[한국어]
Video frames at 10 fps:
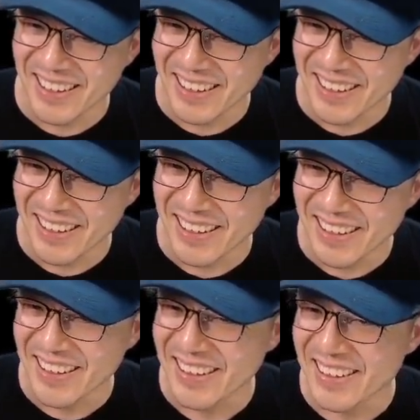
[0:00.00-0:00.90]
약간
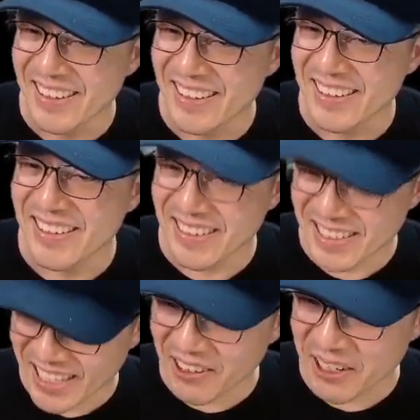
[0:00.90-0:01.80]
쌩얼 을 느낌.
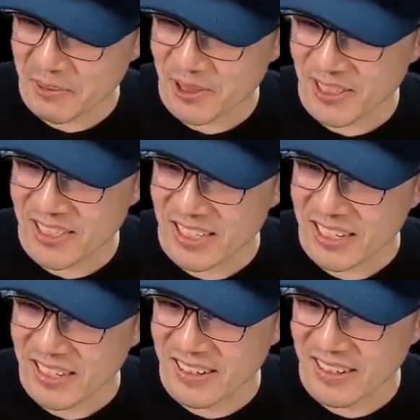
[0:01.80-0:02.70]
쌩얼을 볼 수 있지.
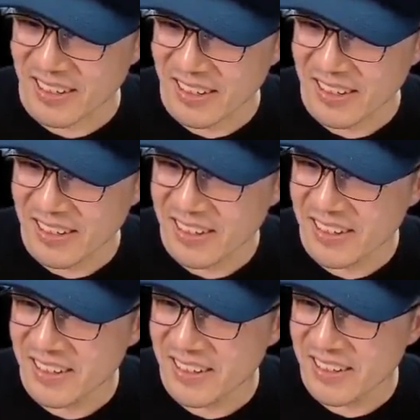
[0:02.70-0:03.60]
어. 물이다
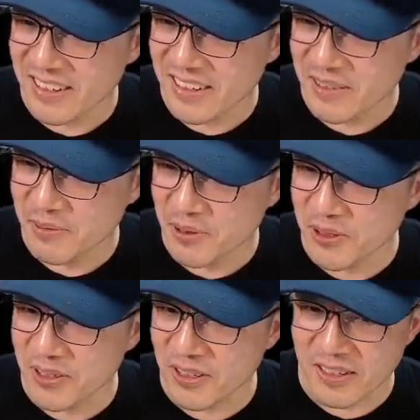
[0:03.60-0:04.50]
물.
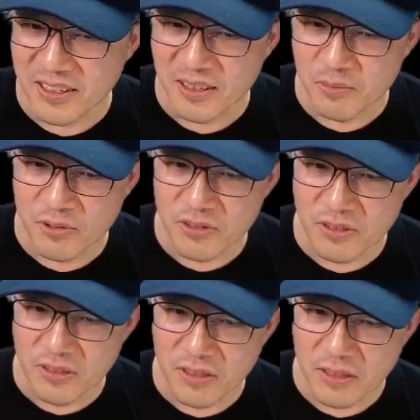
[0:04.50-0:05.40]
물. 어,
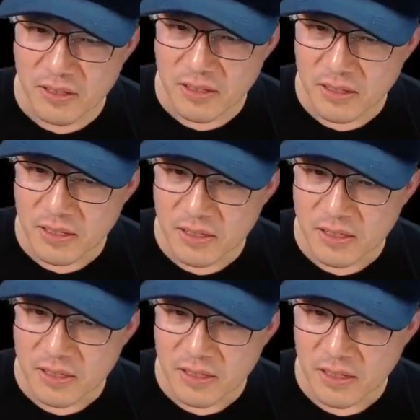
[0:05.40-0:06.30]
물은
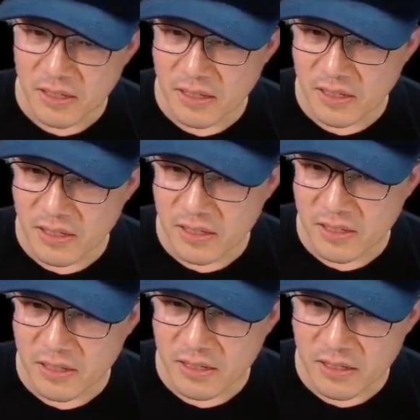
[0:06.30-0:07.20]

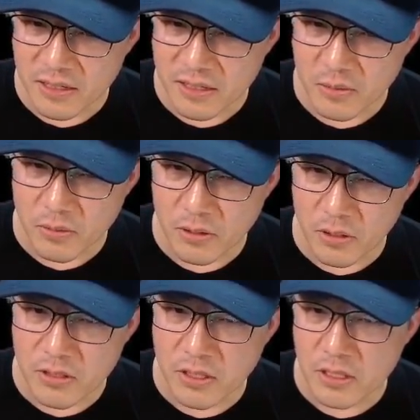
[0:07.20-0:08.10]
어,
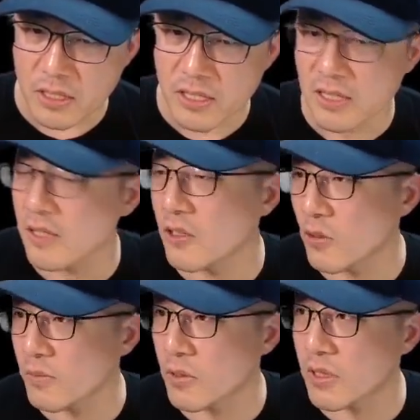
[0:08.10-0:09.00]
여기서는 이제 기능이
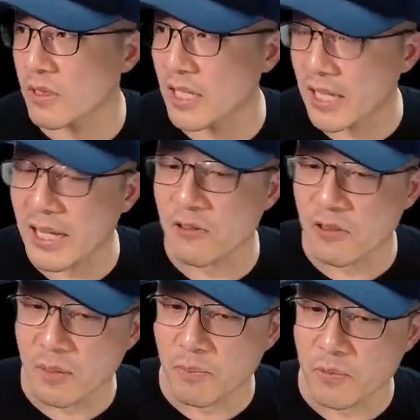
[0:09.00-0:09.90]
좀
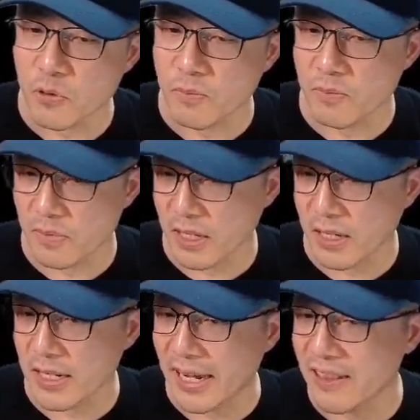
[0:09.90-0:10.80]
제약된 좀
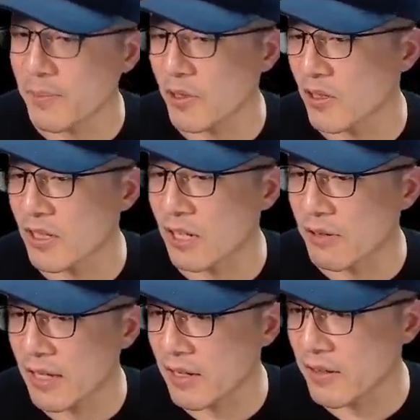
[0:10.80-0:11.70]
약간 라이트
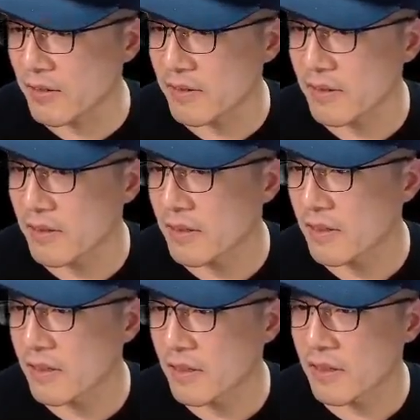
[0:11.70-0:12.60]
버전이라고 해요.
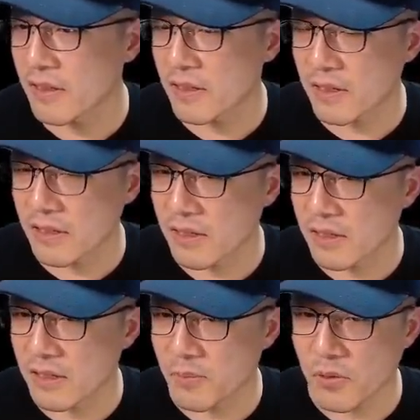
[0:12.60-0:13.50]
아.
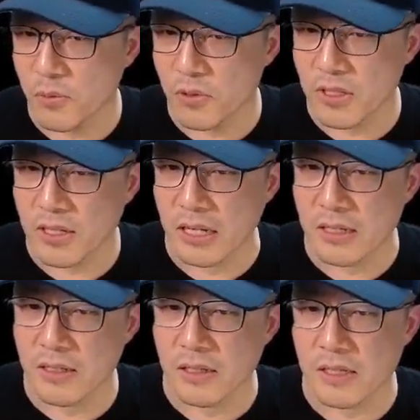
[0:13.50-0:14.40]
어, 뭐
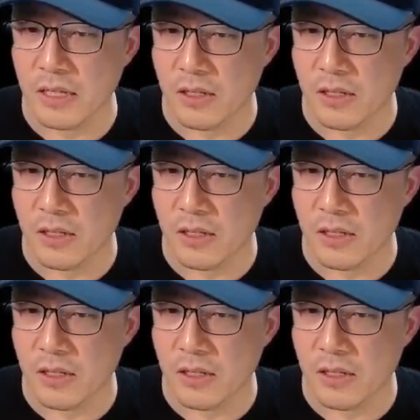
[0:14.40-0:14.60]
보니까는 이제